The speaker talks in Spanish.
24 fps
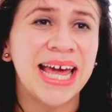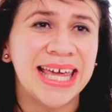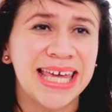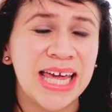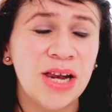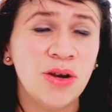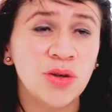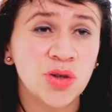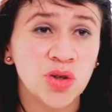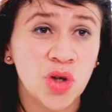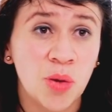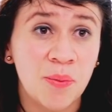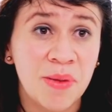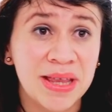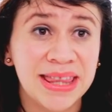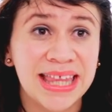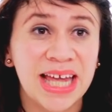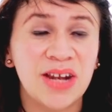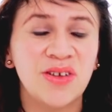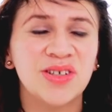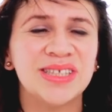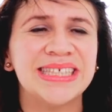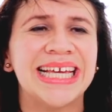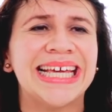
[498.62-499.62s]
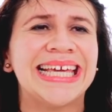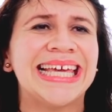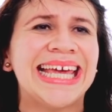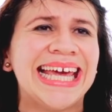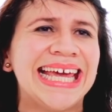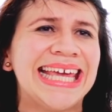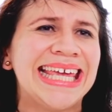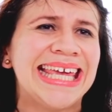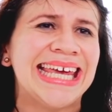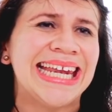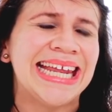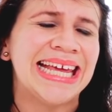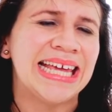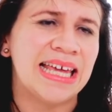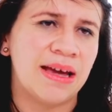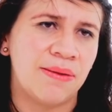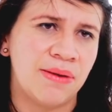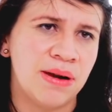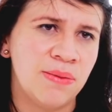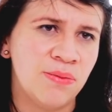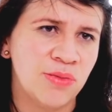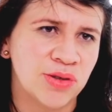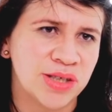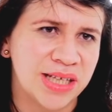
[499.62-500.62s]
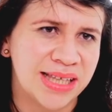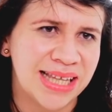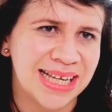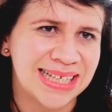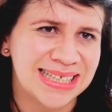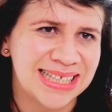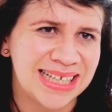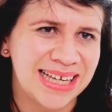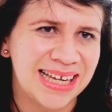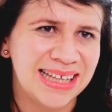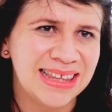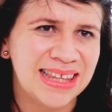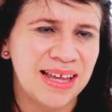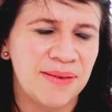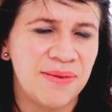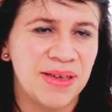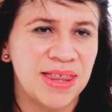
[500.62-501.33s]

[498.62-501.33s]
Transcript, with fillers: aquí en los comentarios de qué quieren que hablemos en el siguiente